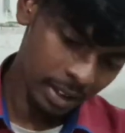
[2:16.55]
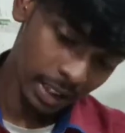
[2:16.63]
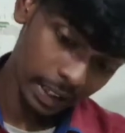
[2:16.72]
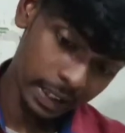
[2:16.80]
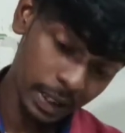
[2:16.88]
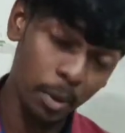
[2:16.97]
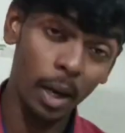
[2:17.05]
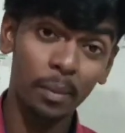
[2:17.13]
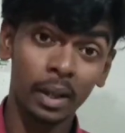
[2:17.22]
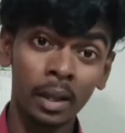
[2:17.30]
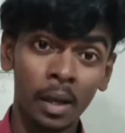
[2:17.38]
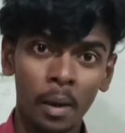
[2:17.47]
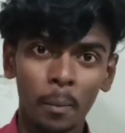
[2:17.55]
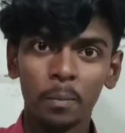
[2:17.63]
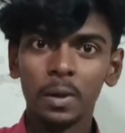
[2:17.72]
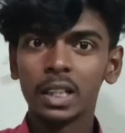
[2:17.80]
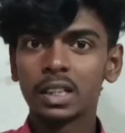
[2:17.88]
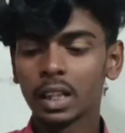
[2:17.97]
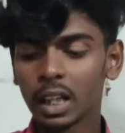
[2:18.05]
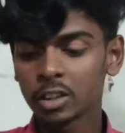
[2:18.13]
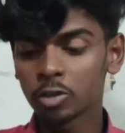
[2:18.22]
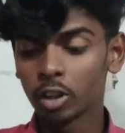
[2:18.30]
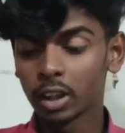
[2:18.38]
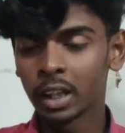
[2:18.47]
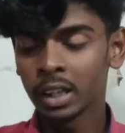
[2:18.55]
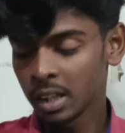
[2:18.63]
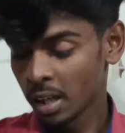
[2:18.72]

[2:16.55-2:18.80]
যে কিভাবে ব্লিচিংয়ের সঙ্গে